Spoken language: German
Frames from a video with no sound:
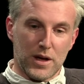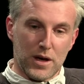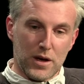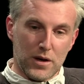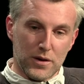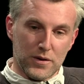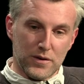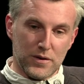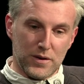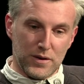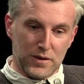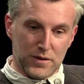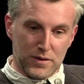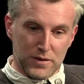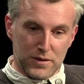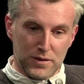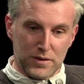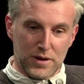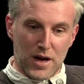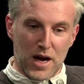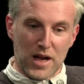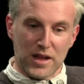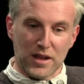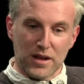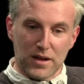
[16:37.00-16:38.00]
oder aus
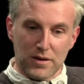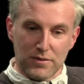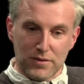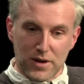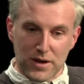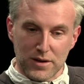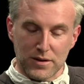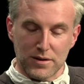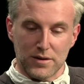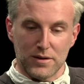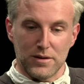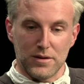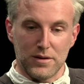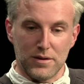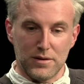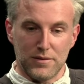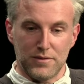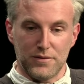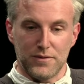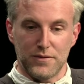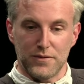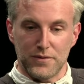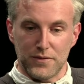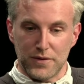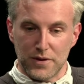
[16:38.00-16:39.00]
diesen
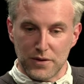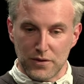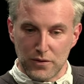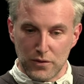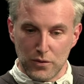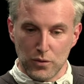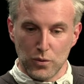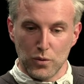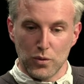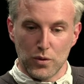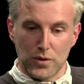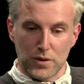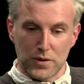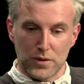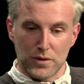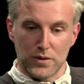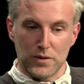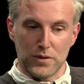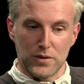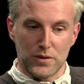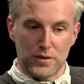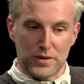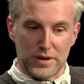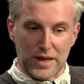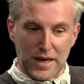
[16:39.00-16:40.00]
angewandten
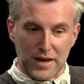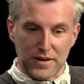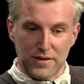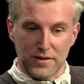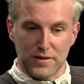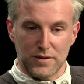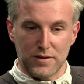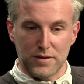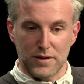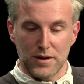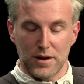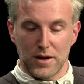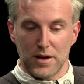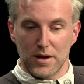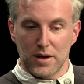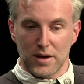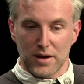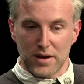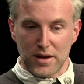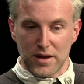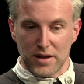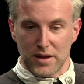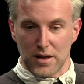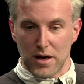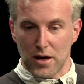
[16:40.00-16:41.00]
Versuchen das
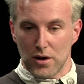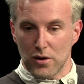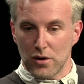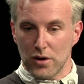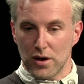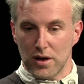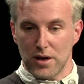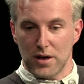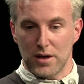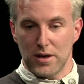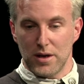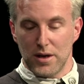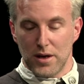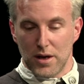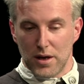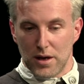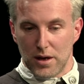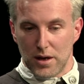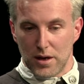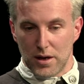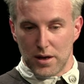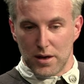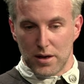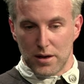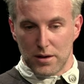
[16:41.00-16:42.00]
genauer
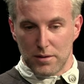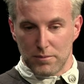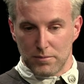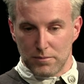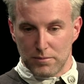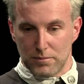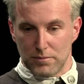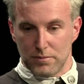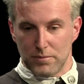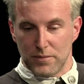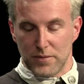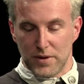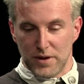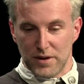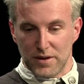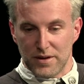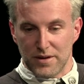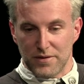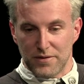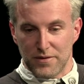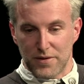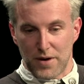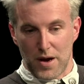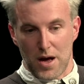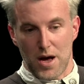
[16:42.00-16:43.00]
ähm,
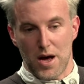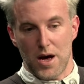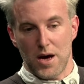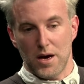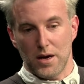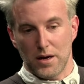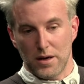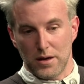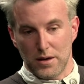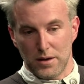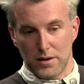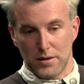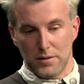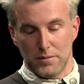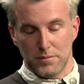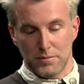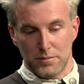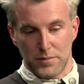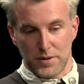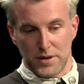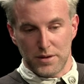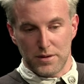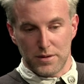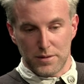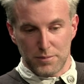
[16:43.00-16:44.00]

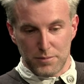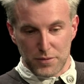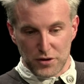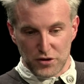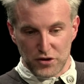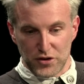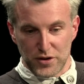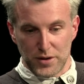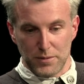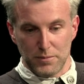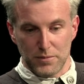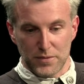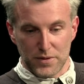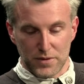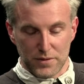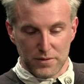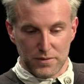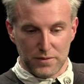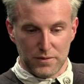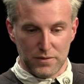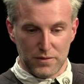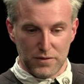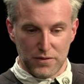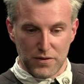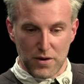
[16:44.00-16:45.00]
hinterfragen mit
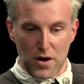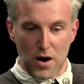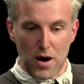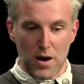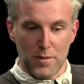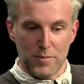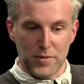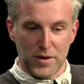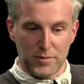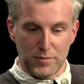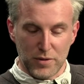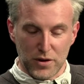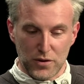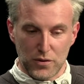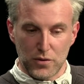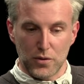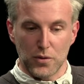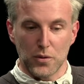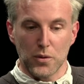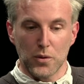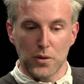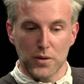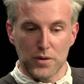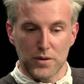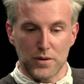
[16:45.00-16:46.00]
bestimmten Formen,
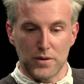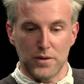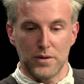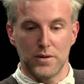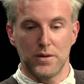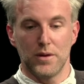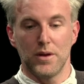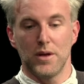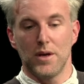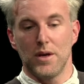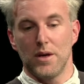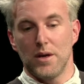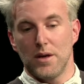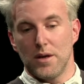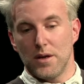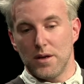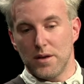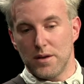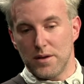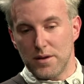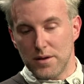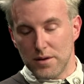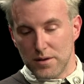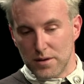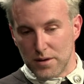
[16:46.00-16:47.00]
Methoden,
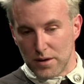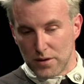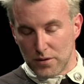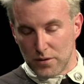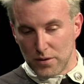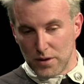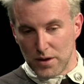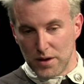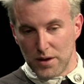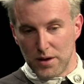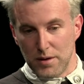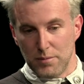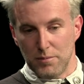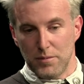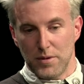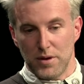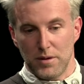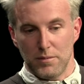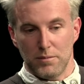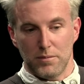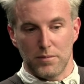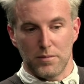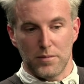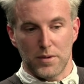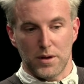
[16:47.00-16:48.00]
natürlich im,
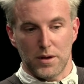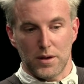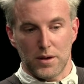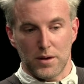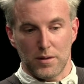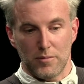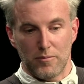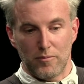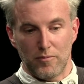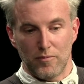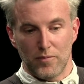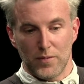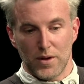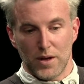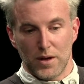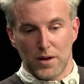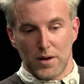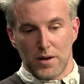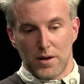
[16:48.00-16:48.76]
im, ähm,